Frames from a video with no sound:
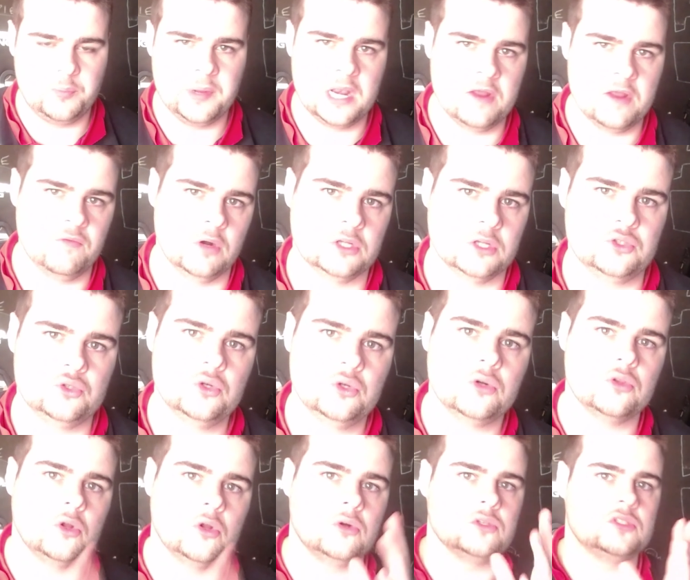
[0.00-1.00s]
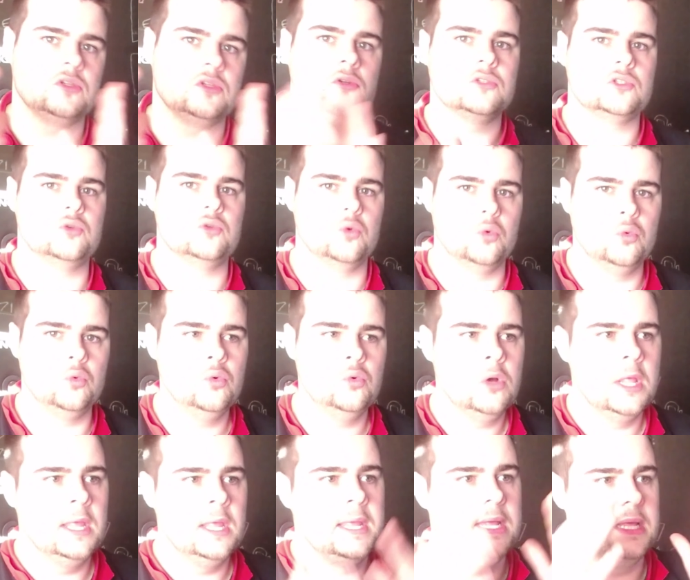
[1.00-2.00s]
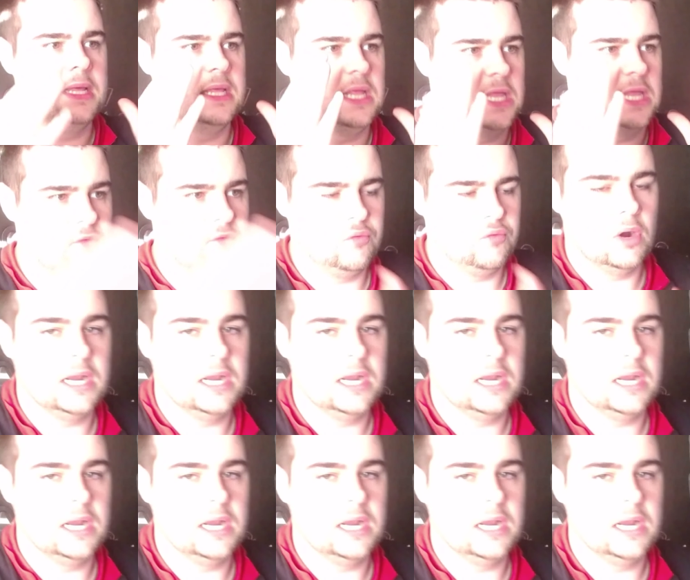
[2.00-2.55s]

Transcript: les voitures dans le sens où ils voient